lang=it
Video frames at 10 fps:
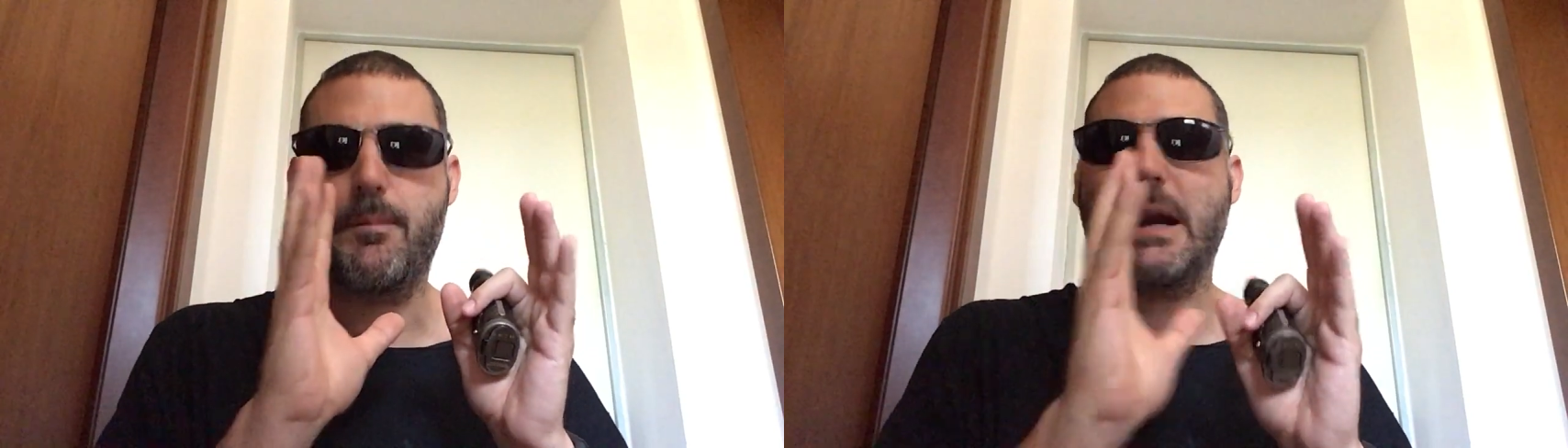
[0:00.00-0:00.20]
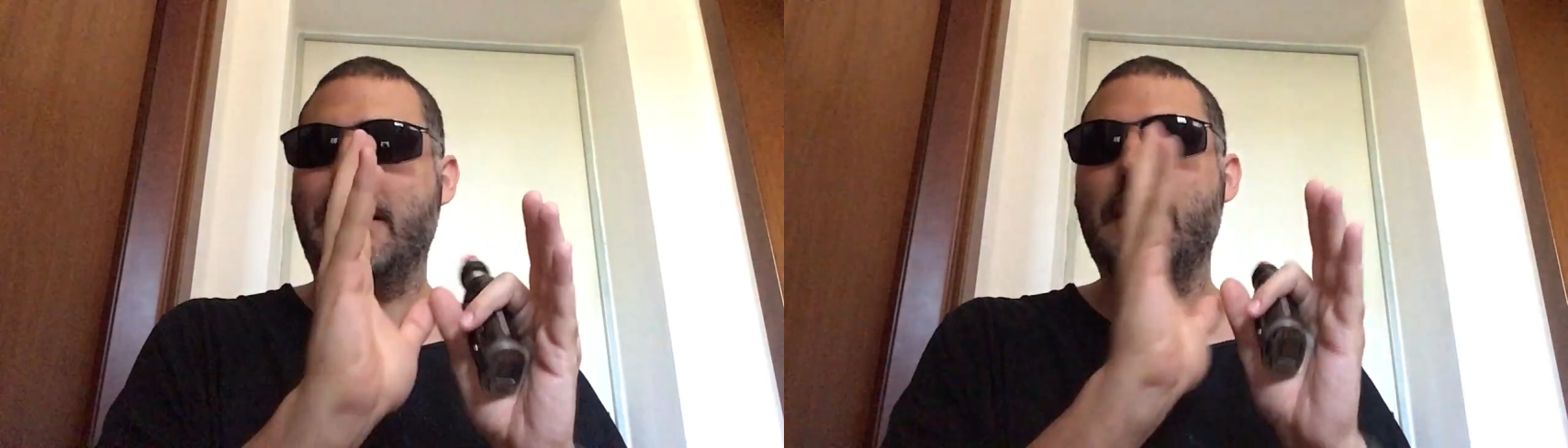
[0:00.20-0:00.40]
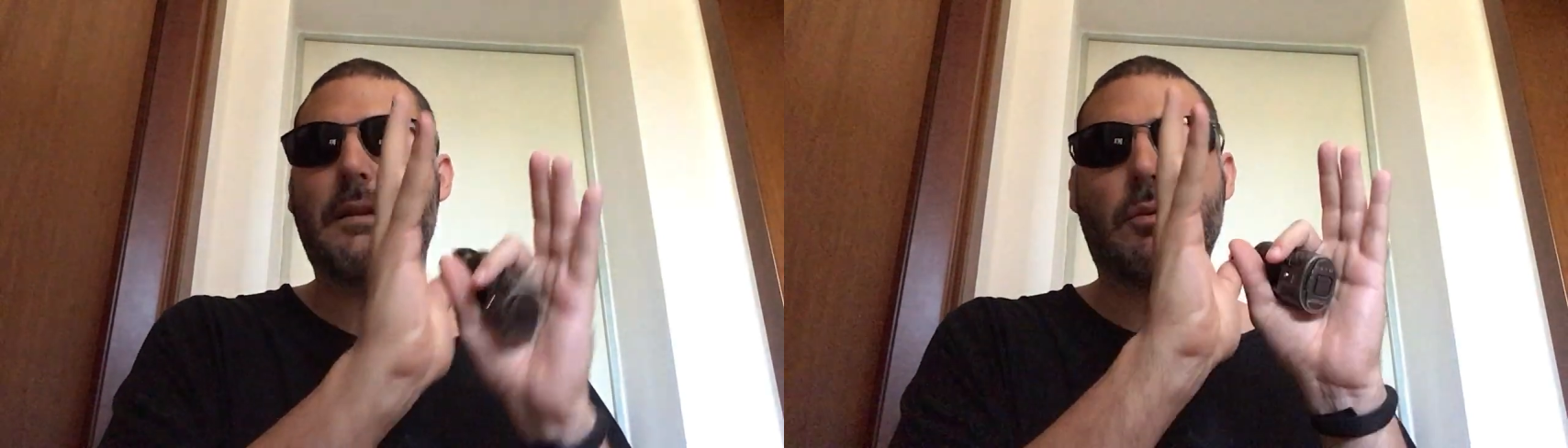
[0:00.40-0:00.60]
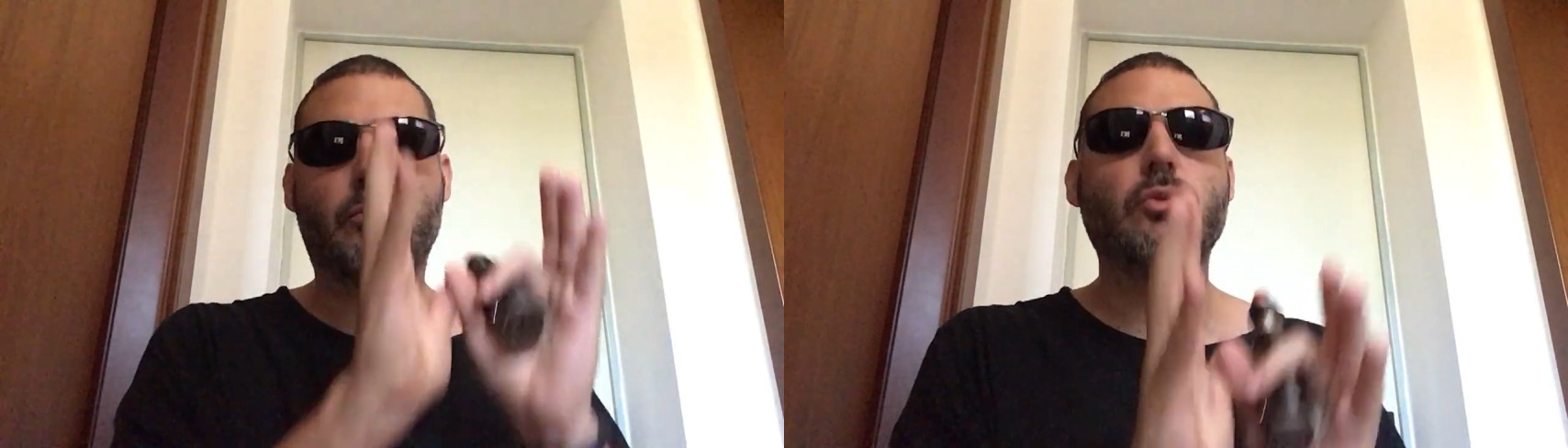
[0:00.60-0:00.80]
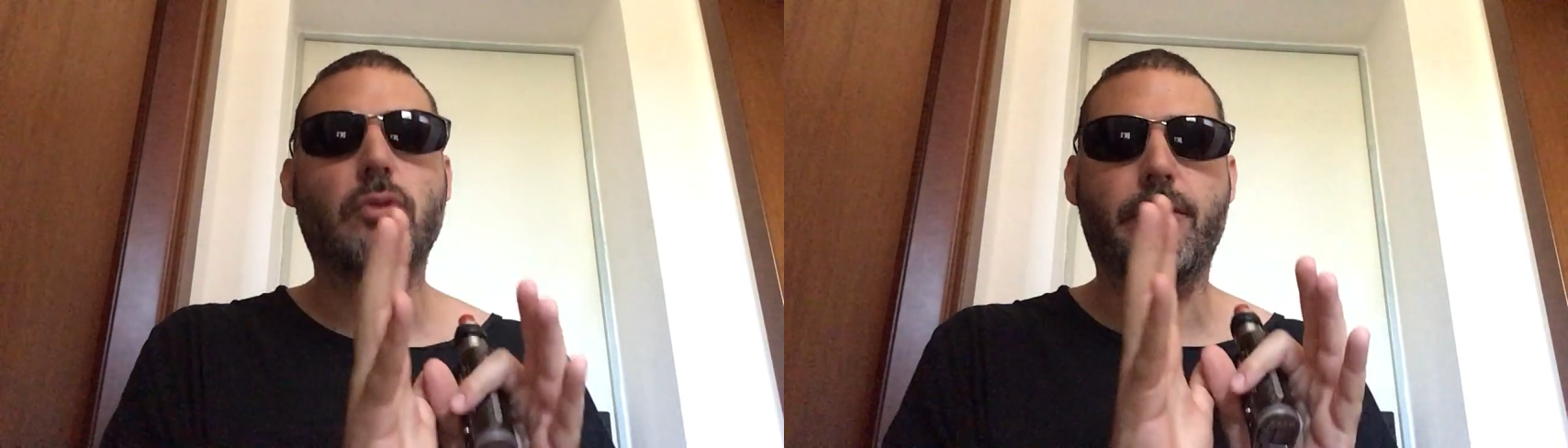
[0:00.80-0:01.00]
partire da un
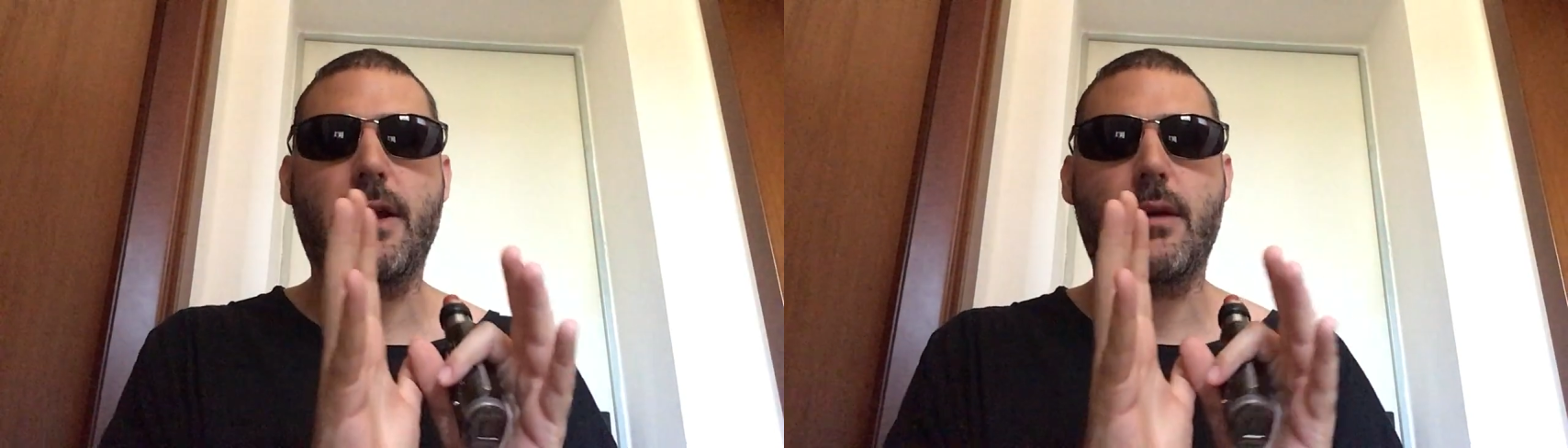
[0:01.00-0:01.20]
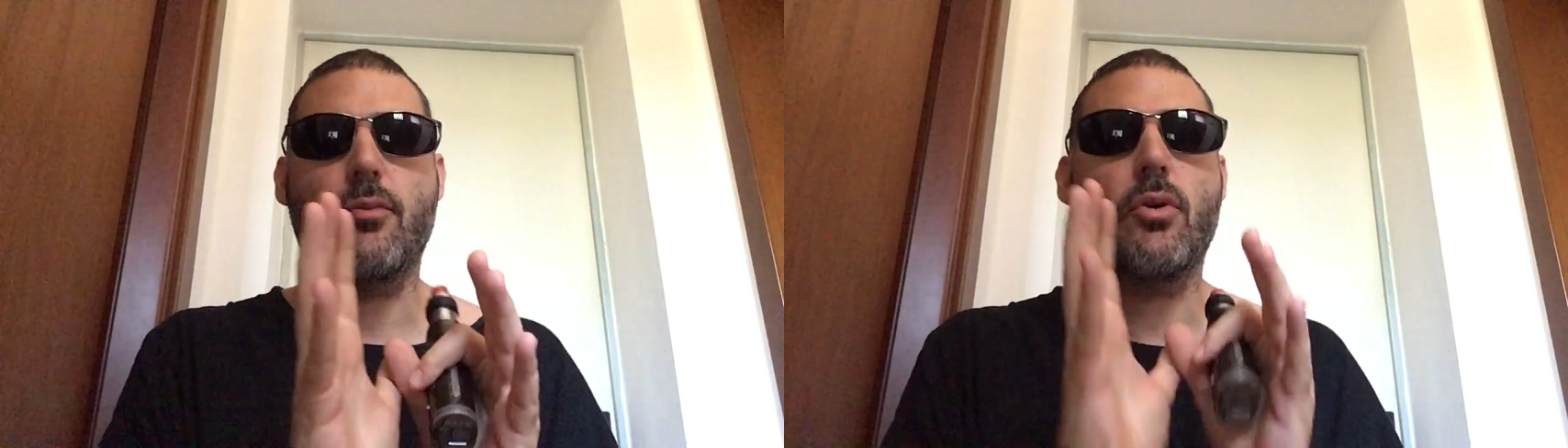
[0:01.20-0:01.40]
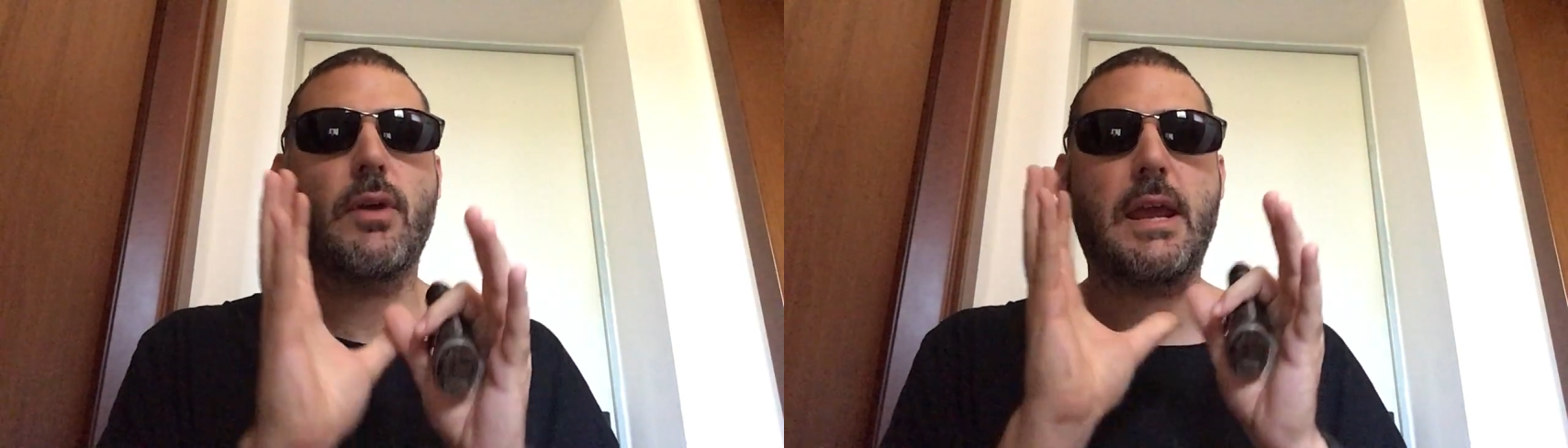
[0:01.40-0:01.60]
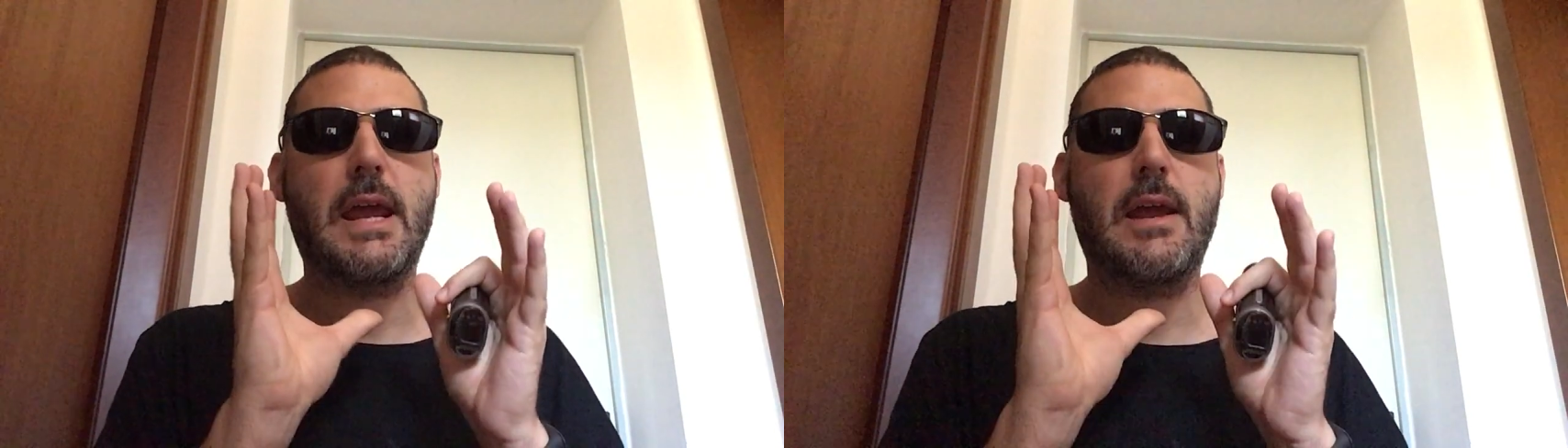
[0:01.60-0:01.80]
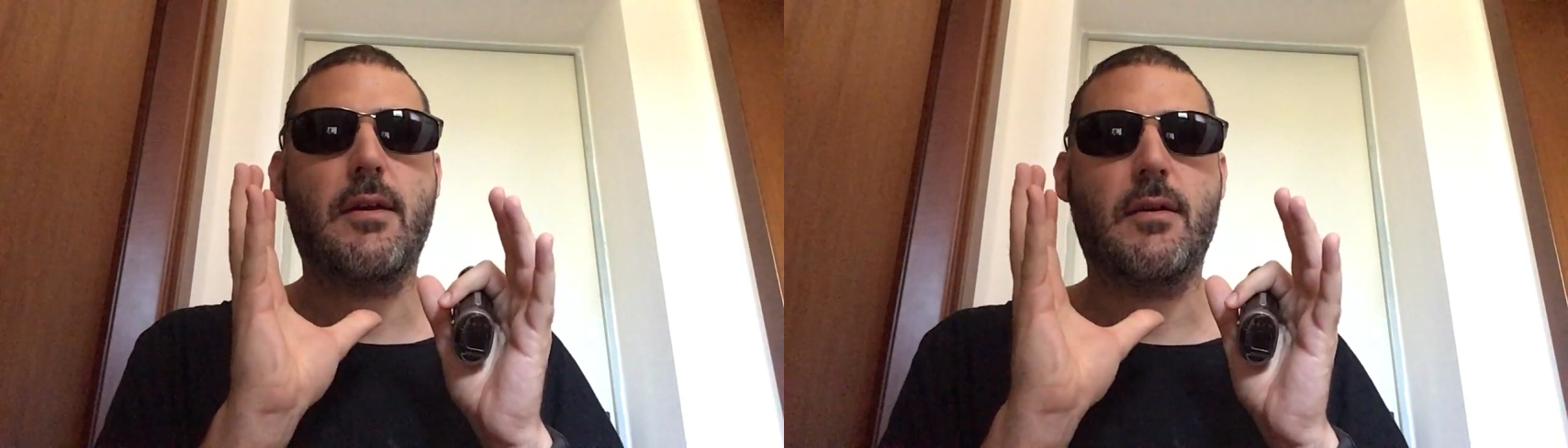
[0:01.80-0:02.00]
punto fermo
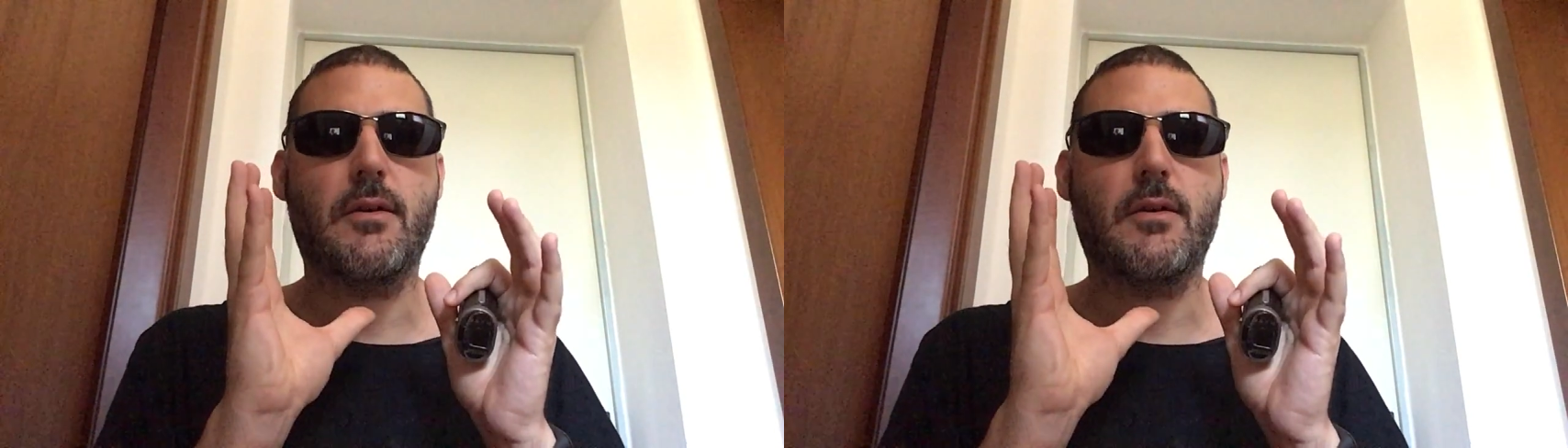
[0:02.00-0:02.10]
e